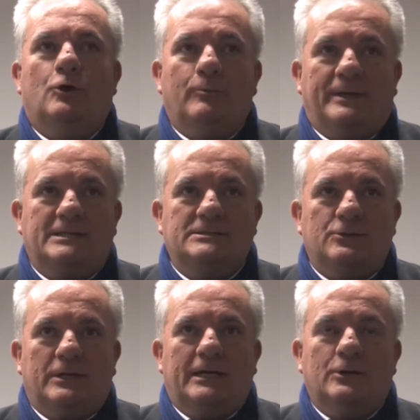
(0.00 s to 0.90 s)

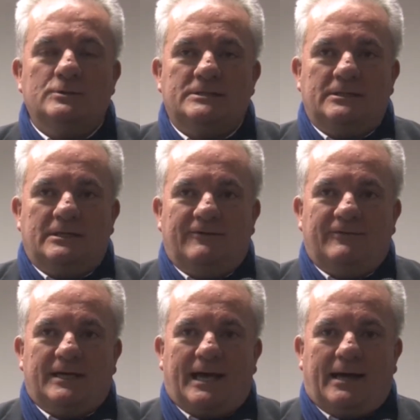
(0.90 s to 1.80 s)
cooperazione che non
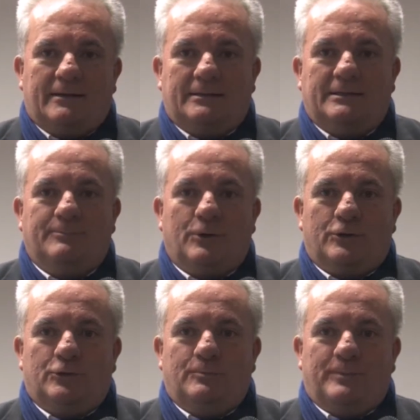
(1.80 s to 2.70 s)
significa ti
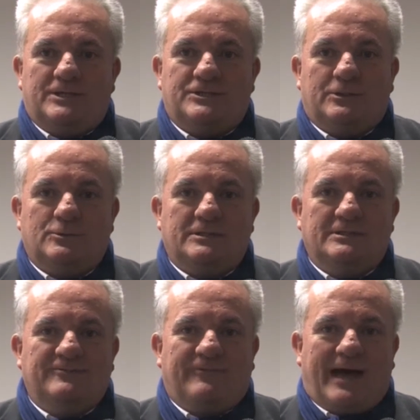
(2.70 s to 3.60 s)
porto il pesce così
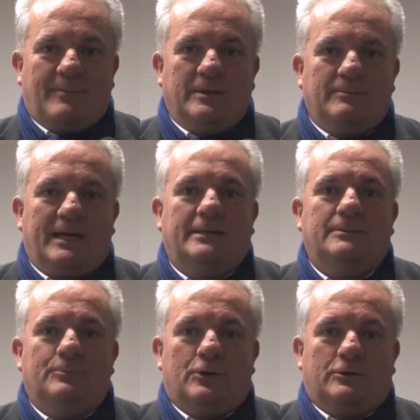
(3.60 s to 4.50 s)
ti sfami, ma
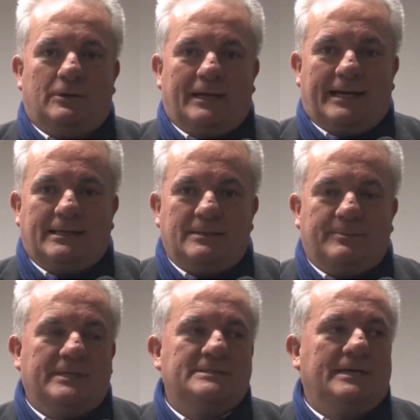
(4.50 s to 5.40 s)
ti porto la canna da
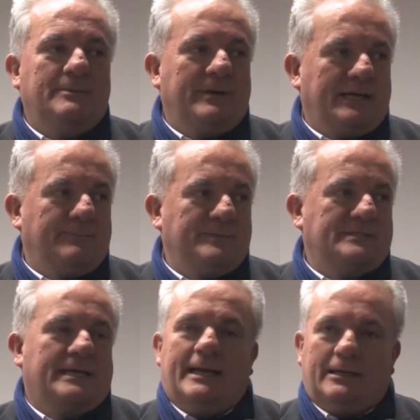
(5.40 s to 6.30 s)
pesca, impari a
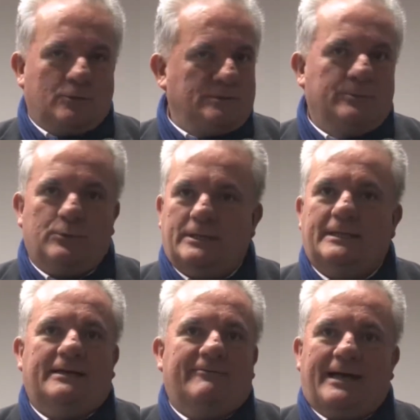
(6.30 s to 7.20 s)
pescare e così puoi
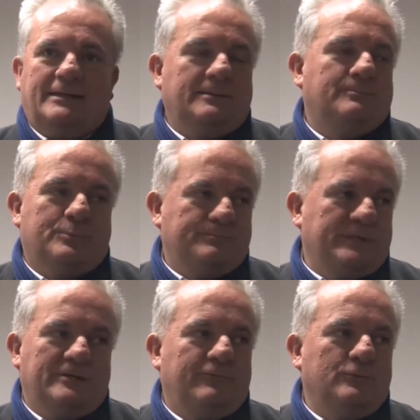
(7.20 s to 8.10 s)
andare avanti
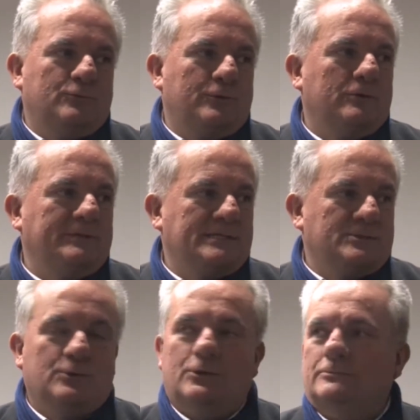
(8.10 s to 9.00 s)
per il futuro da
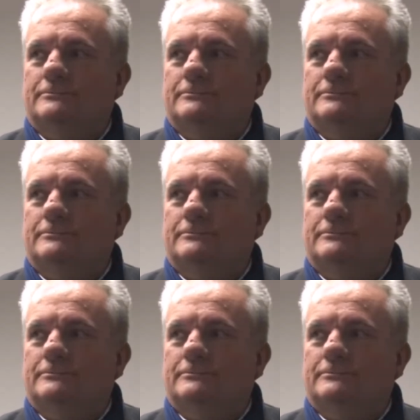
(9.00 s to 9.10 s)
solo.